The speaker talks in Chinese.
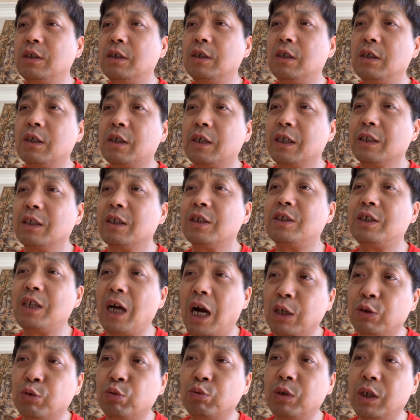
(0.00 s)
给他下
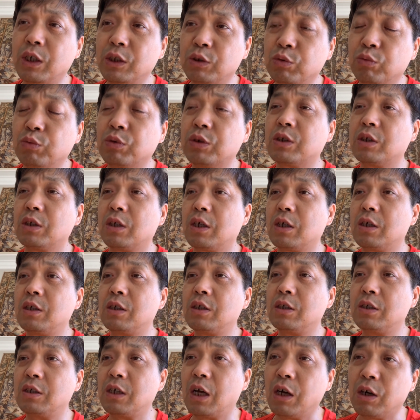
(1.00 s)
毒，给毒死了。
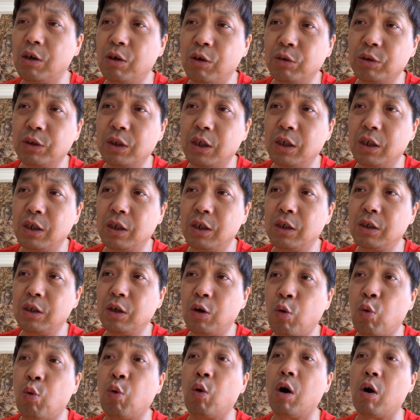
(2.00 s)
然后呢，
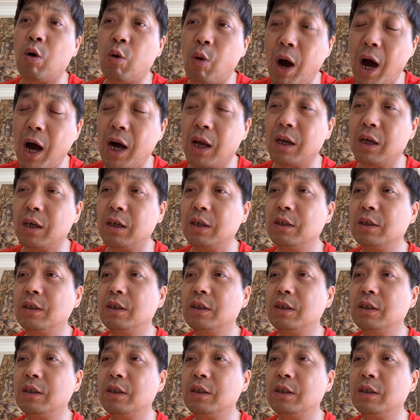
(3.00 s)
火化了，